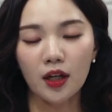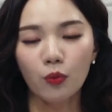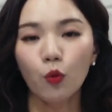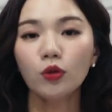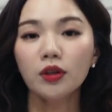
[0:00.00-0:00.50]

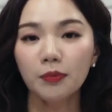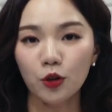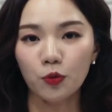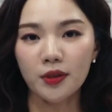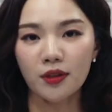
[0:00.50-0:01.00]
모든
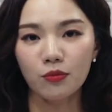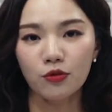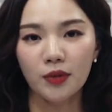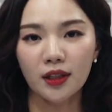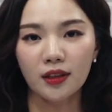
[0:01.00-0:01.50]
P2P
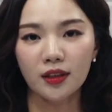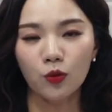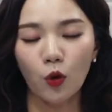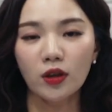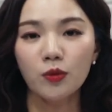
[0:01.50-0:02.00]
상품에는
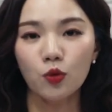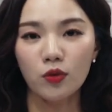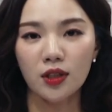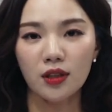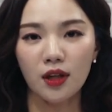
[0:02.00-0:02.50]
원금
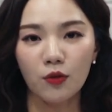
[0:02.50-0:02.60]
손실의